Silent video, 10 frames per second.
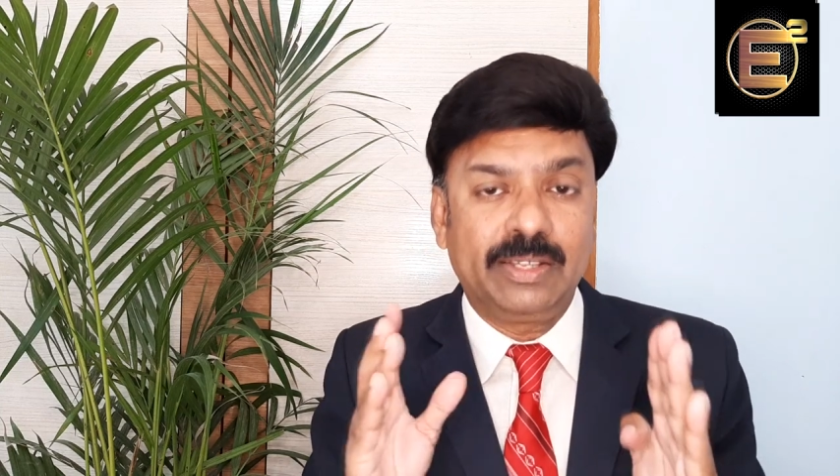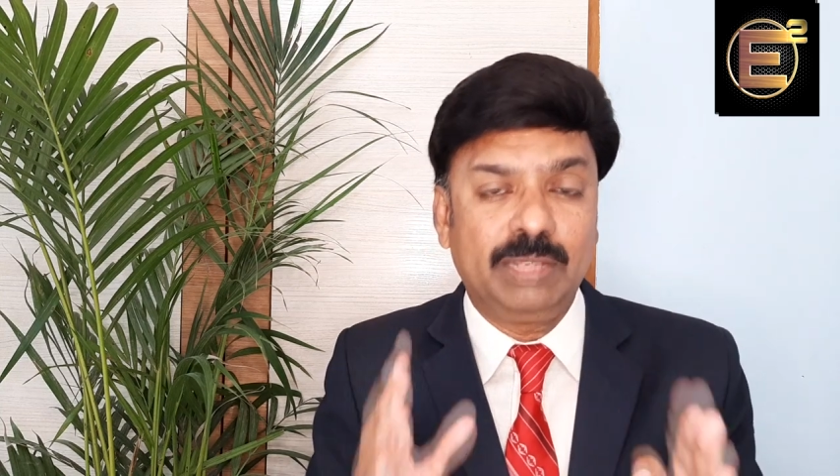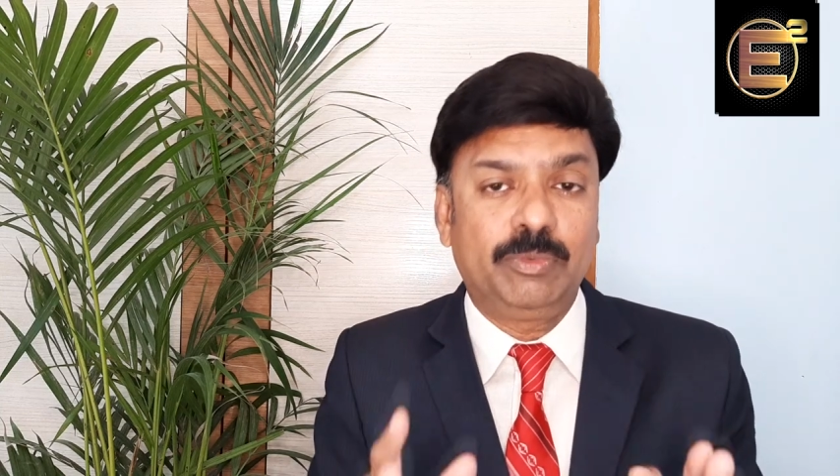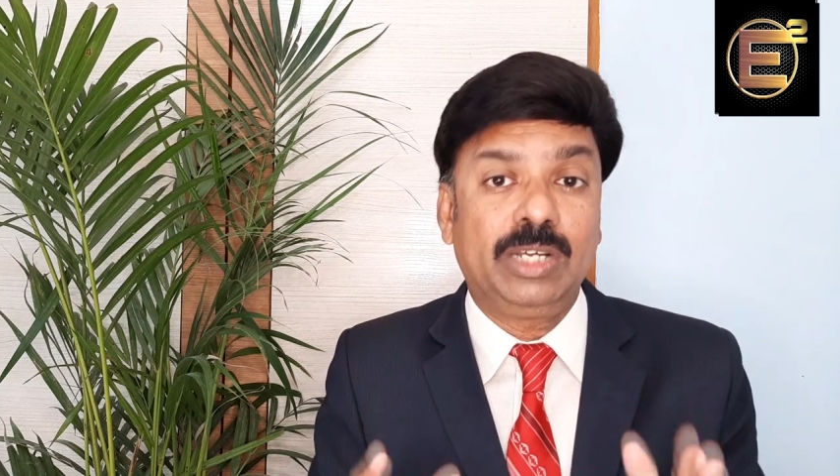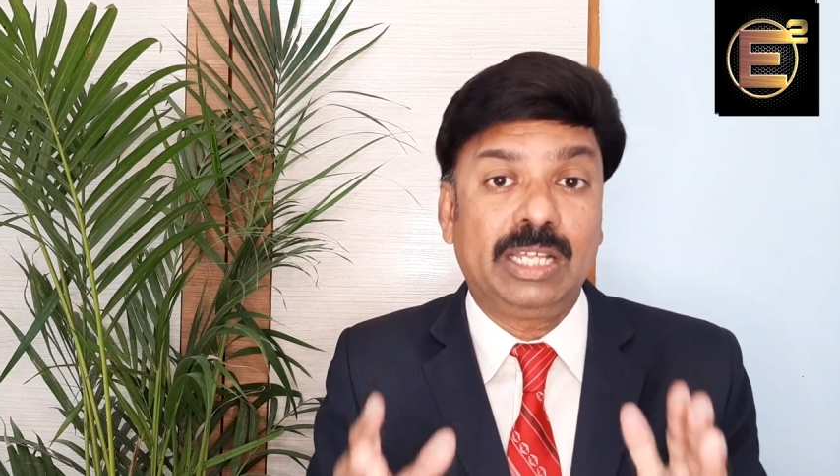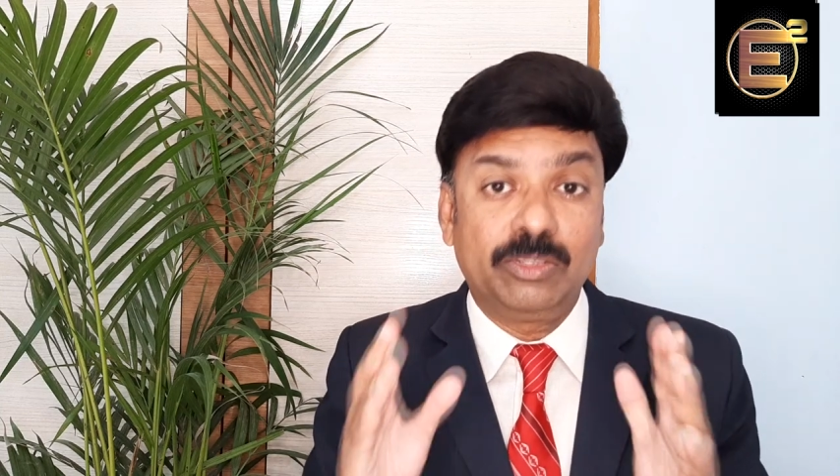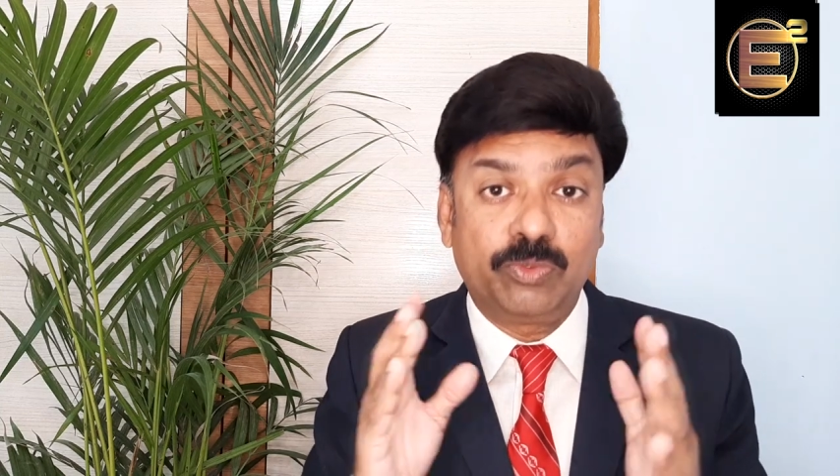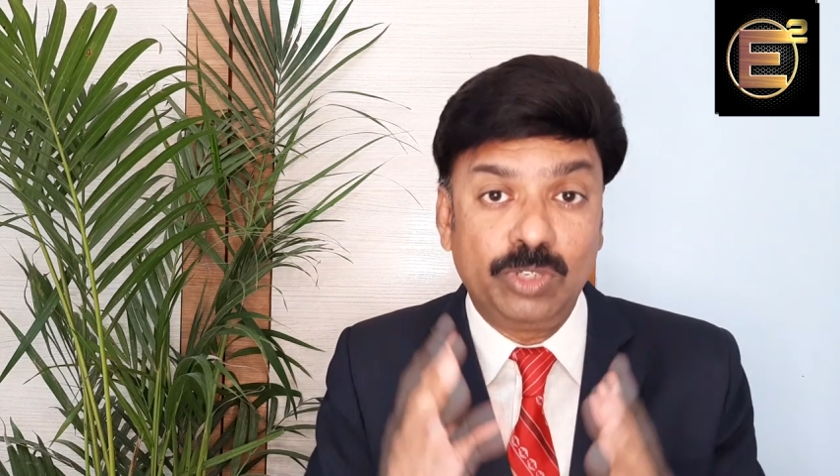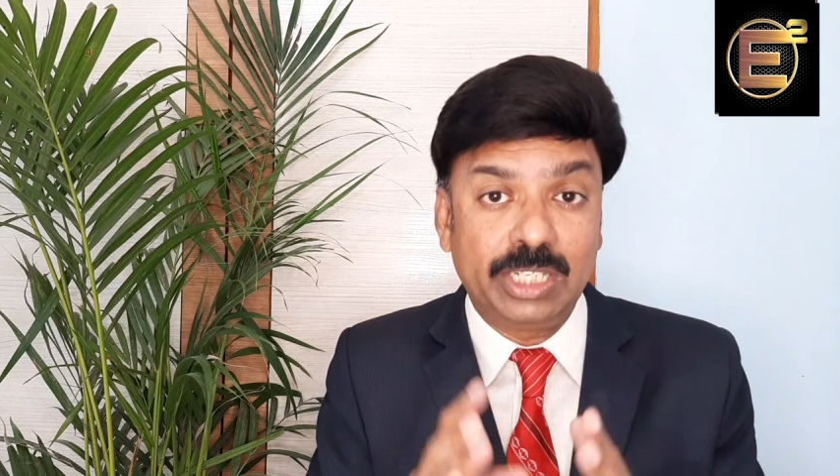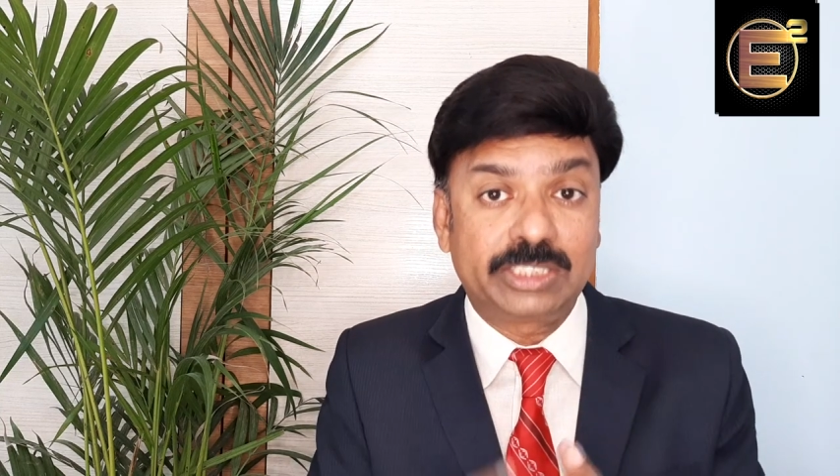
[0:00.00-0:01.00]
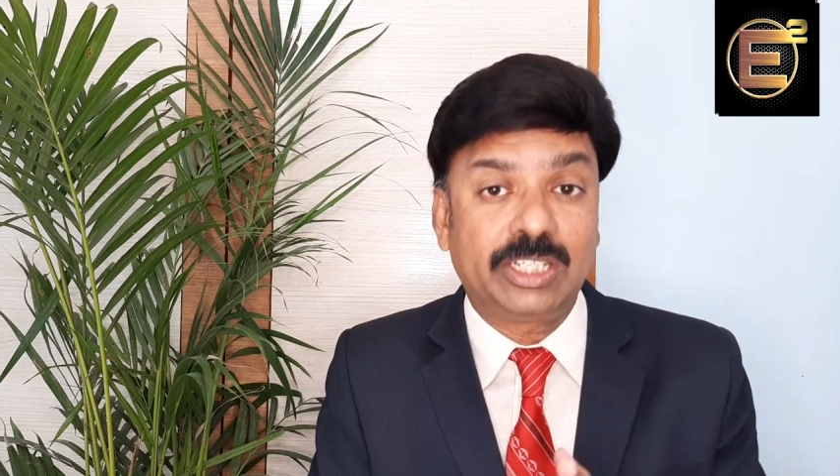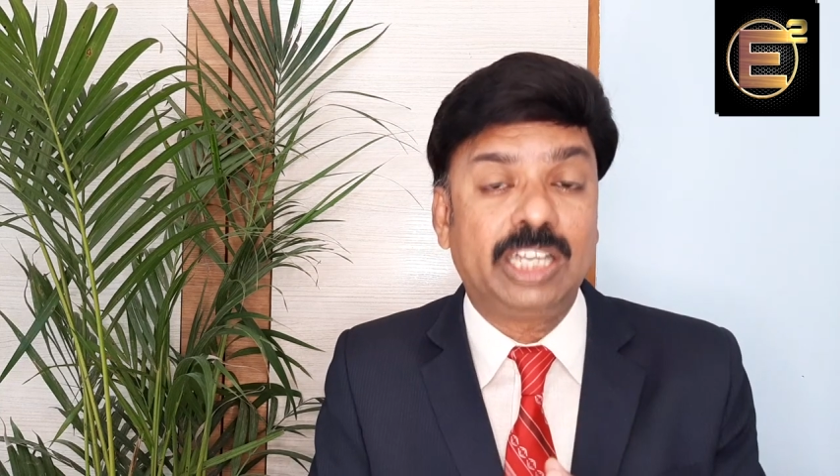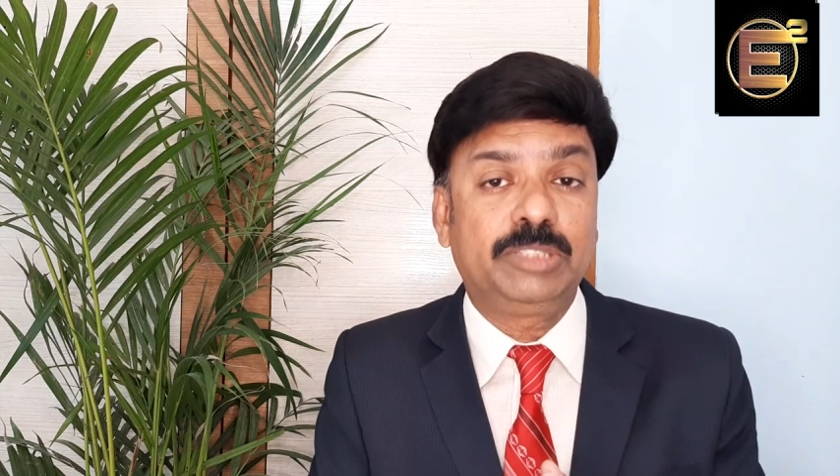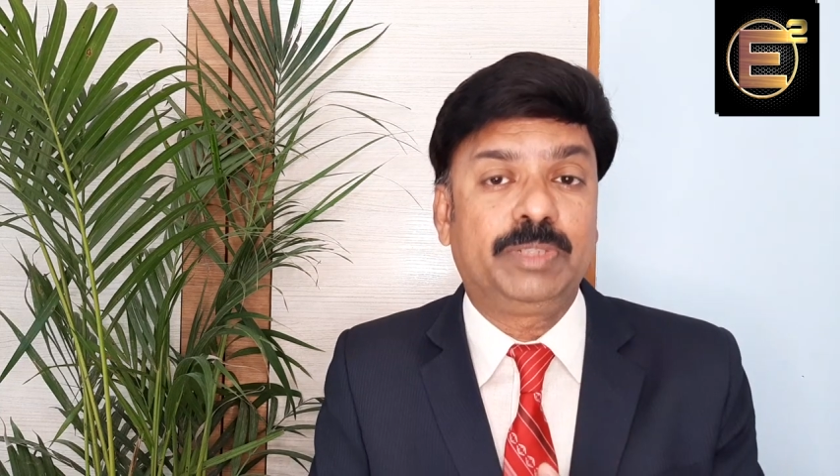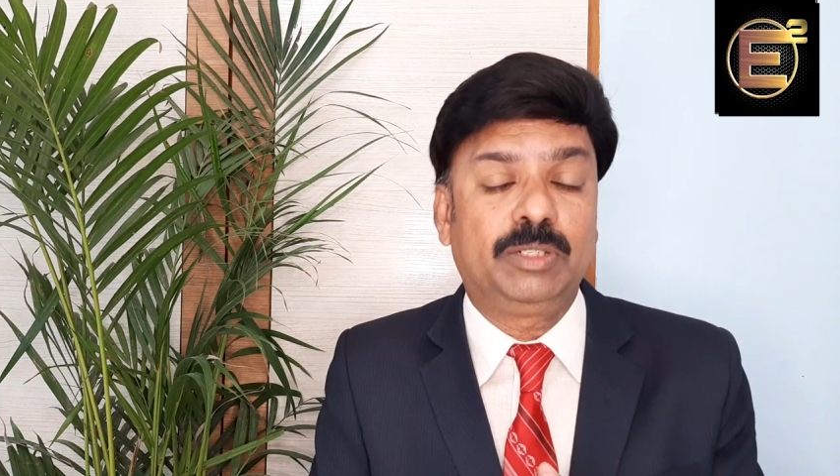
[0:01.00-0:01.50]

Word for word: அதே போல் அது ஃபுல்லாக சார்ஜ்